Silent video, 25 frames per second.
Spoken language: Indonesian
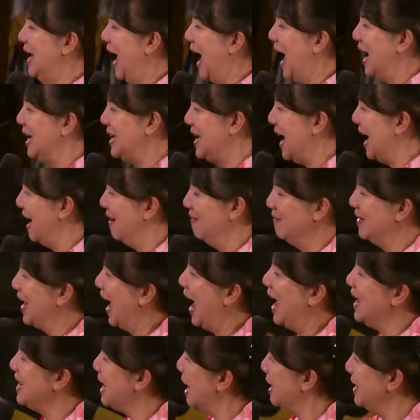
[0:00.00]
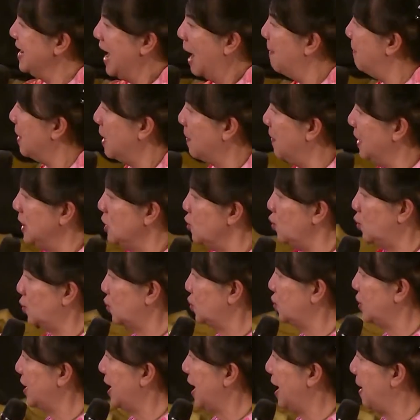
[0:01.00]
nggak uh, ada nggak ada nggak berbentuk
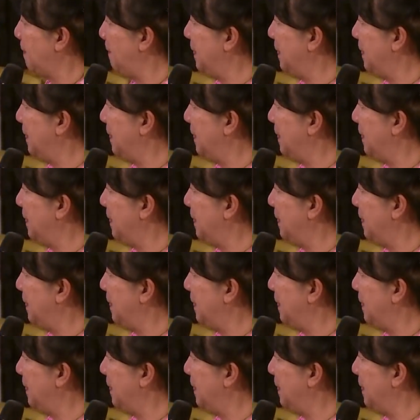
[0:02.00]
saudara,